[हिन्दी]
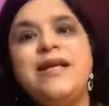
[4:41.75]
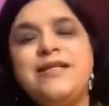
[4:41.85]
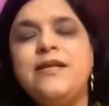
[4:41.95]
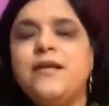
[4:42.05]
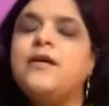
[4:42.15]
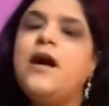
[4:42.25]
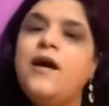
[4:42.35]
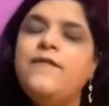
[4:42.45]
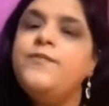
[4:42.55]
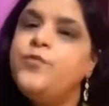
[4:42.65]
इस तरह का
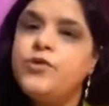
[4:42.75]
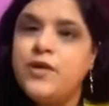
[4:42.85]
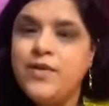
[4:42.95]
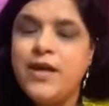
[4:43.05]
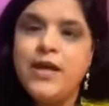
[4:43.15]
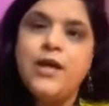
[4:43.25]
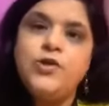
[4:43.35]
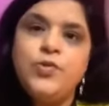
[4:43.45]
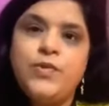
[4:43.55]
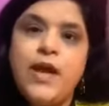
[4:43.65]
हवन पूजा वगैरह का
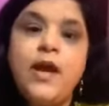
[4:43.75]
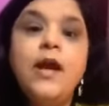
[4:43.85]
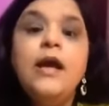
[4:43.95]
जो होता है